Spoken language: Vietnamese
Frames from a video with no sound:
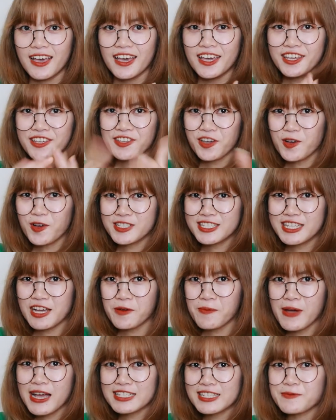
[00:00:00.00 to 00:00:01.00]
Hey yo, xin chào
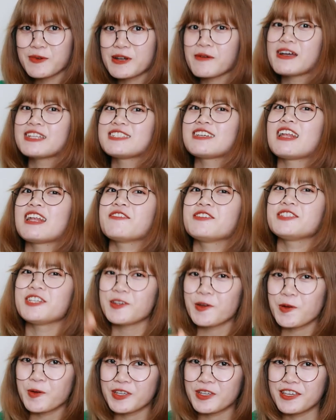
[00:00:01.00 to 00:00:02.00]
các bạn, chào mừng các bạn trở lại với
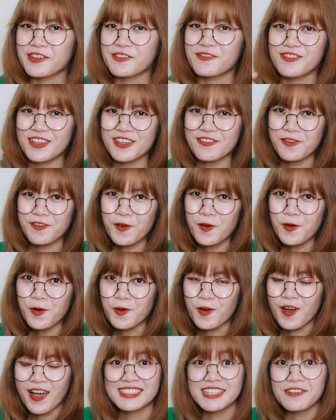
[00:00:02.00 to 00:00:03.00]
channel Yến
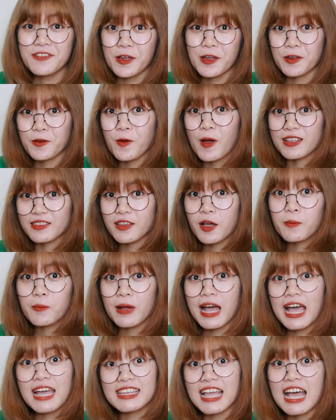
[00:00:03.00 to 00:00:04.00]
Vivu. Chắc phải khoảng tầm
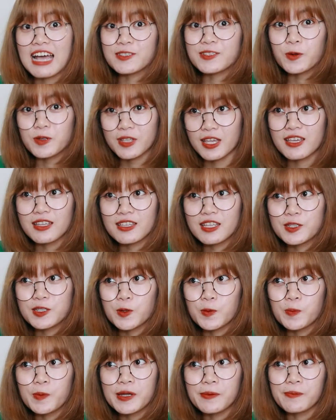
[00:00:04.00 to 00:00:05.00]
hai tháng rồi nhỉ, thì
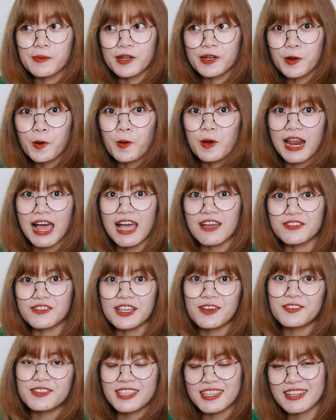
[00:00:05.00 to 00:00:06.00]
chúng mình mới ngồi lại với
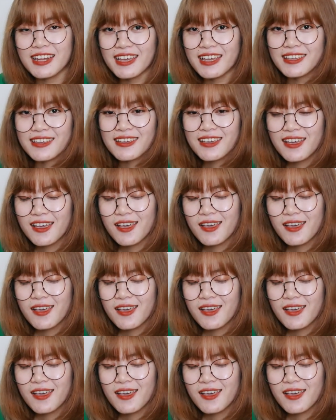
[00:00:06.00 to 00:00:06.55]
nhau như thế này.